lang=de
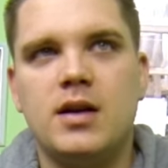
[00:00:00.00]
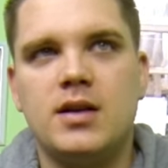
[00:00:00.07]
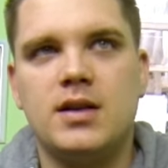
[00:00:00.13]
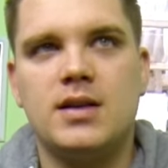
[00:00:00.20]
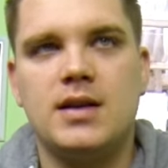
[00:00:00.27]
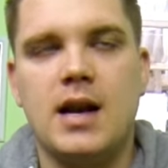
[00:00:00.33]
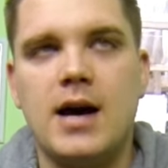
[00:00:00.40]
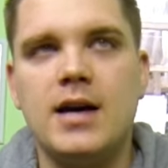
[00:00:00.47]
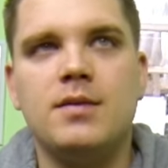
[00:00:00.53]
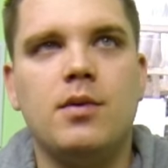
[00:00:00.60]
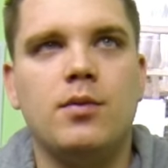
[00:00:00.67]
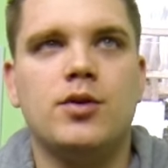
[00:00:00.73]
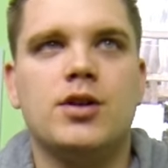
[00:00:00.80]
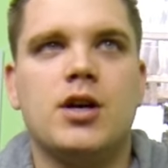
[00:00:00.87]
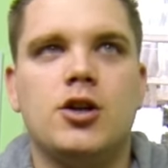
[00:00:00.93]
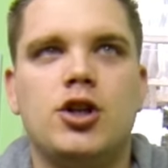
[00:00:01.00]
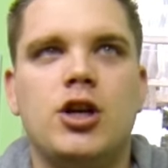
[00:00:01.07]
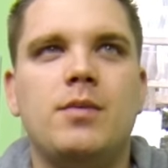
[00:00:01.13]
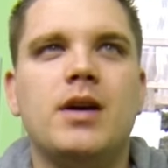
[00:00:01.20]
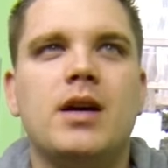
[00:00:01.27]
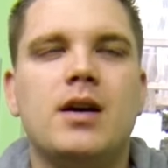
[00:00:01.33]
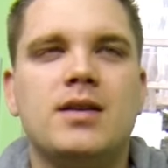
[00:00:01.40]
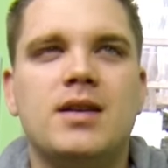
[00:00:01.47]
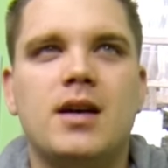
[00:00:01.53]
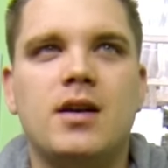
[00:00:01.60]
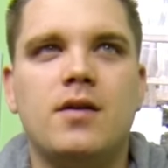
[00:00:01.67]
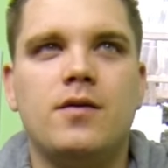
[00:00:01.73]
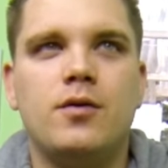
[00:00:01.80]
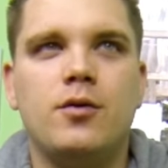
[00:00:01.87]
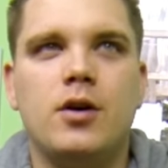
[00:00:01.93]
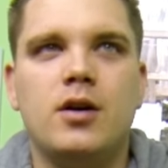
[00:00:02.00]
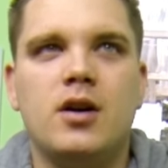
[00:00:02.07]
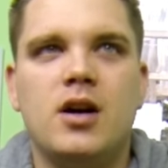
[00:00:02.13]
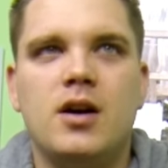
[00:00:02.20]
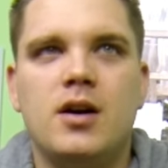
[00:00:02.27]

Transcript: Das ist leicht, man muss kein Chemiker sein dafür.